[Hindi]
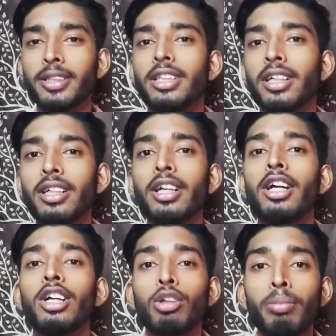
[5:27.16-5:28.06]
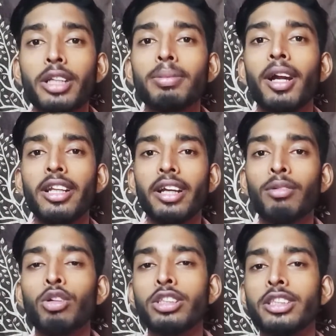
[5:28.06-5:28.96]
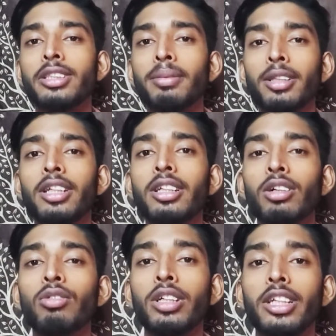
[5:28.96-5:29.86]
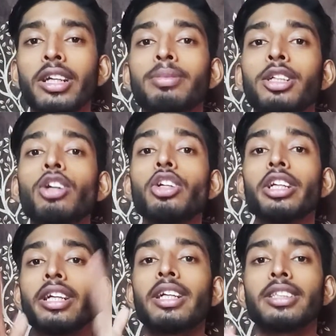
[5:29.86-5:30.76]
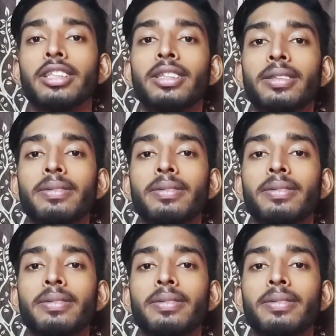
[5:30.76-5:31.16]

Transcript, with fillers: बजट है तो बेस्ट बाय लिंक आपको डिस्क्रिप्शन में दे दिया हूँ वहाँ जाकर आप चेकआउट कर सकते